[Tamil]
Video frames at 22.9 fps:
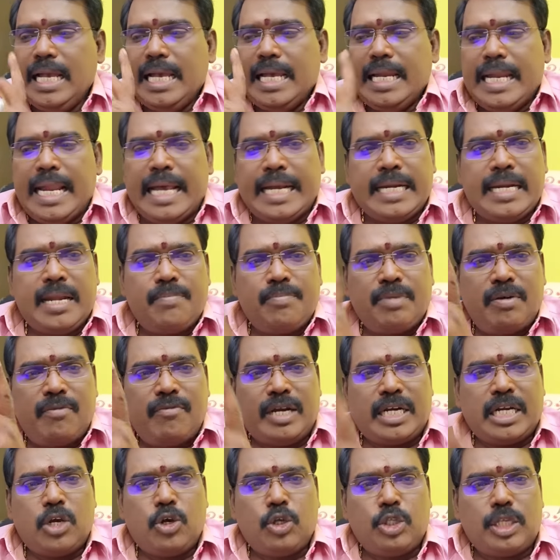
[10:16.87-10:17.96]
லக்னம்
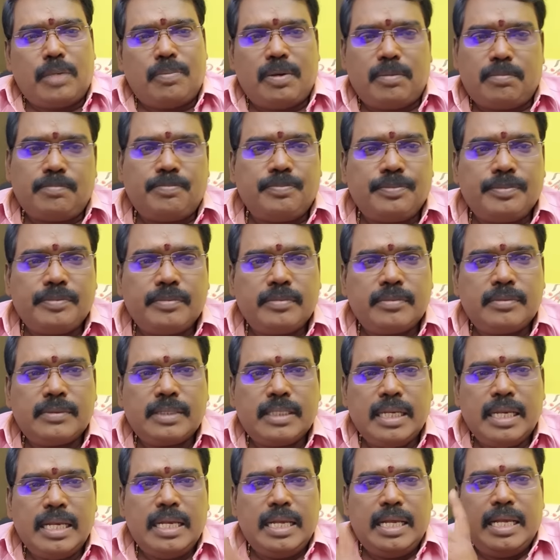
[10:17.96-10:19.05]
வர்க்கோத்தமம்
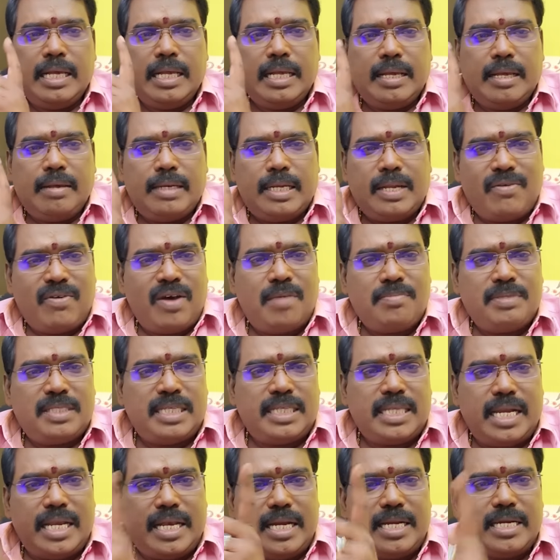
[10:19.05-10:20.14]

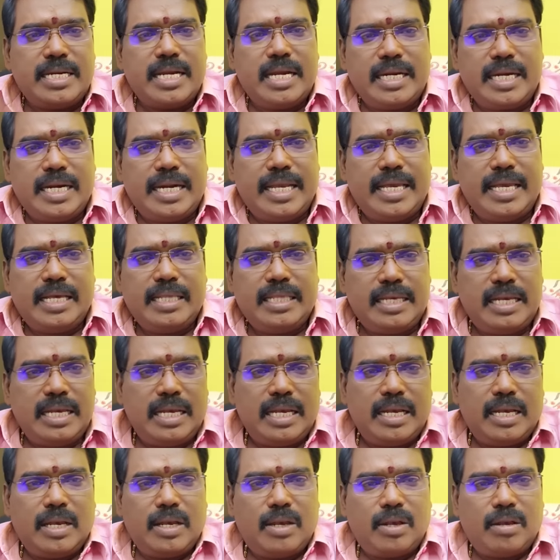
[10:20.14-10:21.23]
நவாம்சத்தில் எண்கள் கிடையாது
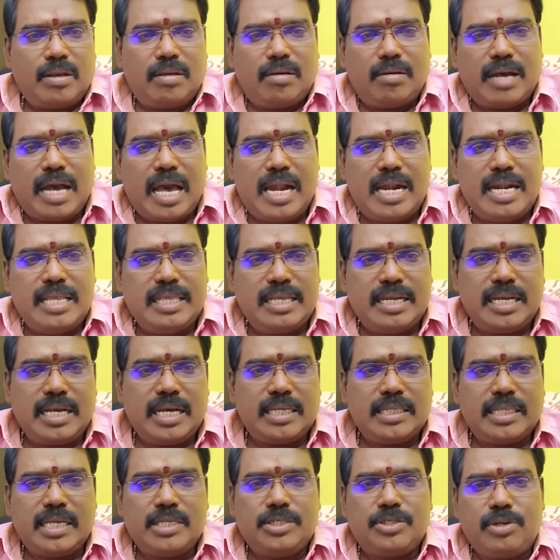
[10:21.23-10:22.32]

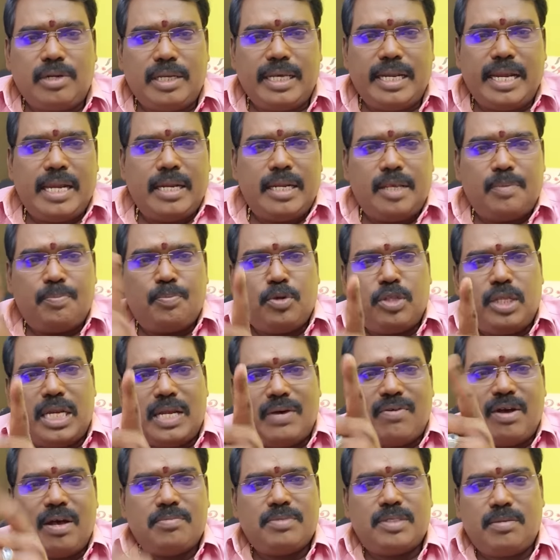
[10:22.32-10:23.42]
காரணத்திற்காகத்தான் சொல்கிறேன் இப்போது
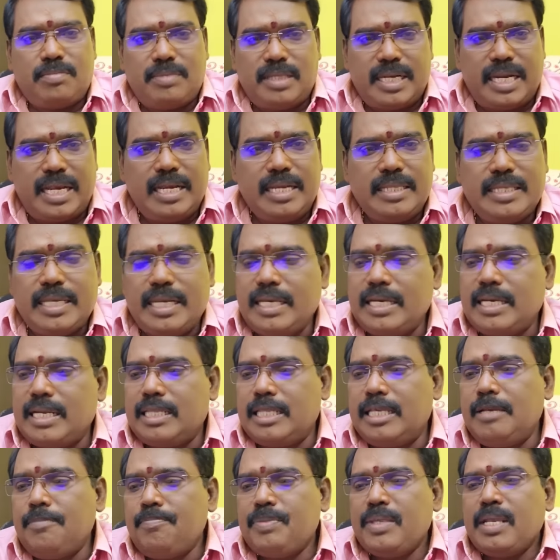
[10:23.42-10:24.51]
நவாம்சம் திரையில்
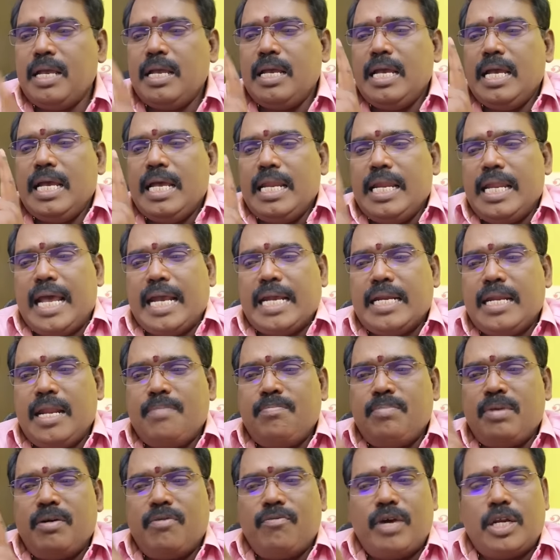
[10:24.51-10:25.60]
தெரிகிறது
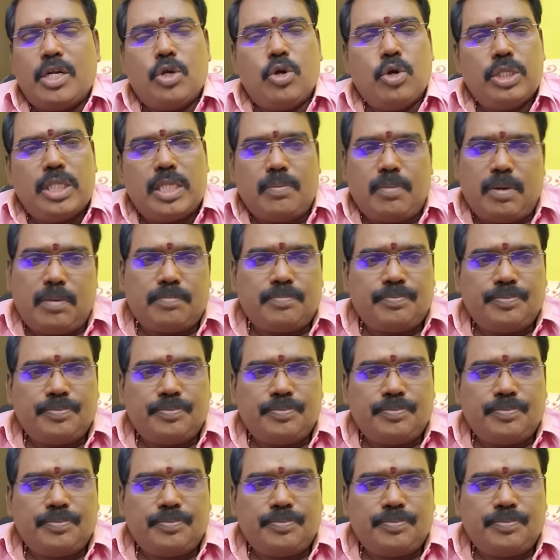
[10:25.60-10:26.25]
லக்னம் வர்க்கோத்தமம்